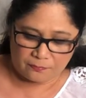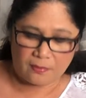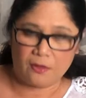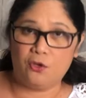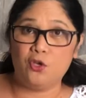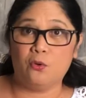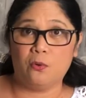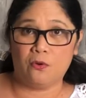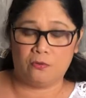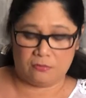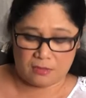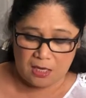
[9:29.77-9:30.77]

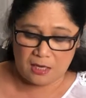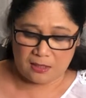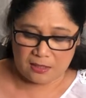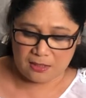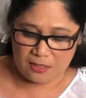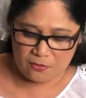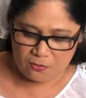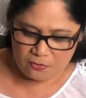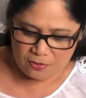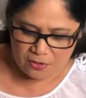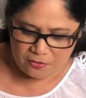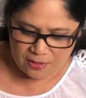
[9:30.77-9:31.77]
Euro. Dahil nasa euro
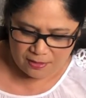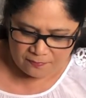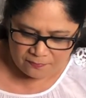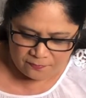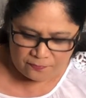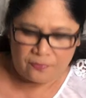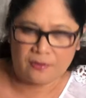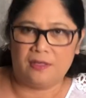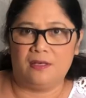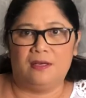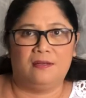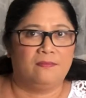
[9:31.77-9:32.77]
na yun eh.
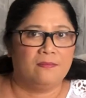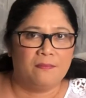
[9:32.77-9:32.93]
Yan.